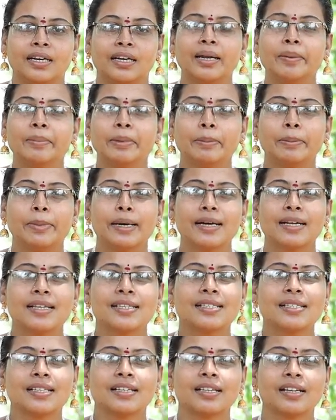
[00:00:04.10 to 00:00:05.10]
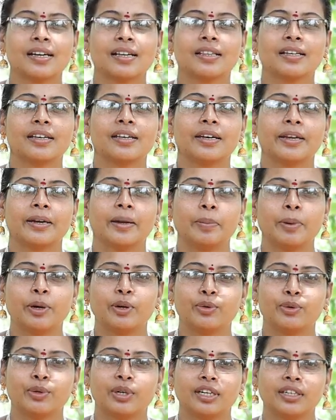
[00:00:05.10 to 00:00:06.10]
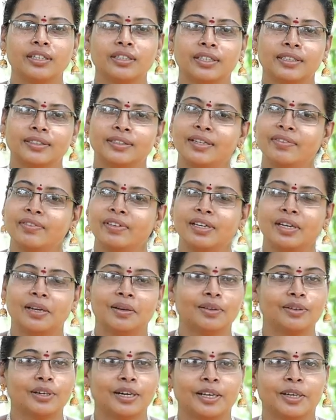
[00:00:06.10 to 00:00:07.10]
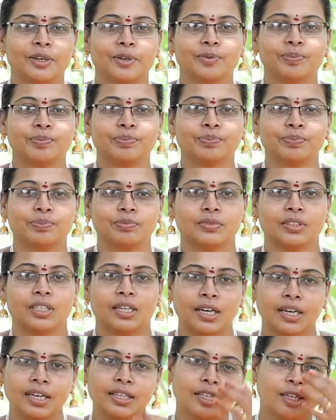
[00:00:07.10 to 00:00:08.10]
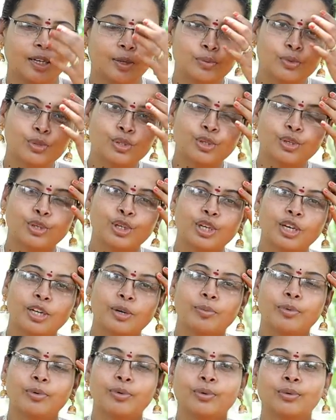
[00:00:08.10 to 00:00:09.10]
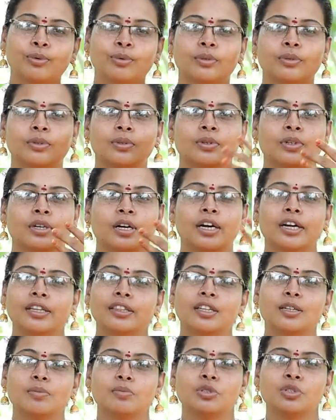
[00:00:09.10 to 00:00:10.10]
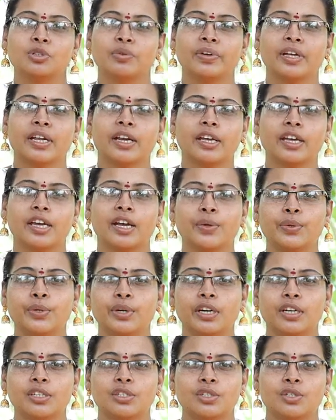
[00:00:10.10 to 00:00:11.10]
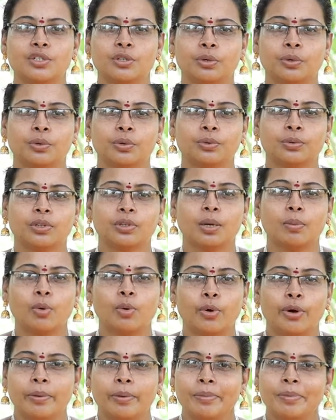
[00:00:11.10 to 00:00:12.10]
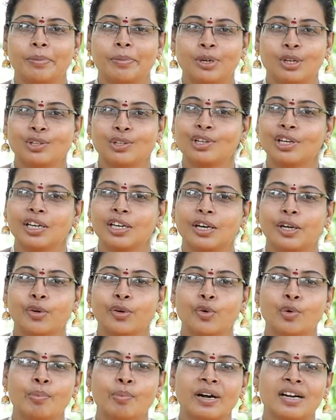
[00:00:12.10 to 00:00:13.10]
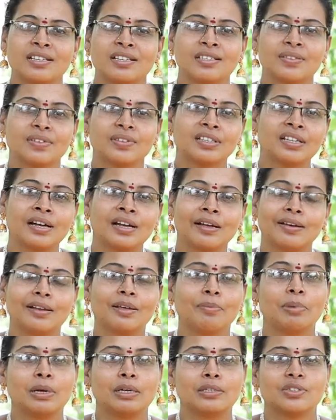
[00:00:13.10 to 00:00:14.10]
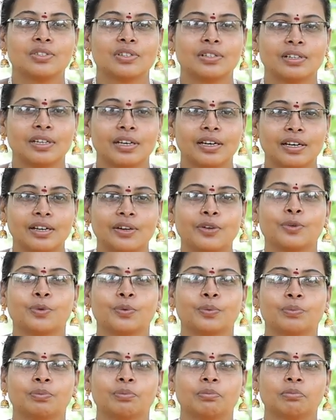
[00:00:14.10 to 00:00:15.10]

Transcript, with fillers: நம்ம மனசுங்கிறது என்ன பண்ணோன்னா எதை வேணாலும் நினைக்கும் இந்த நிமிஷம் இங்கே இருப்போம் அடுத்த நிமிஷம் வேறு எங்கேயாவது நினச்சிட்ருக்கோம் நம்ம உடம்பு மட்டும்தான் இங்கே இருக்கும் மனசு வந்து அலை பாஞ்சிக்கிட்டே இருக்கும்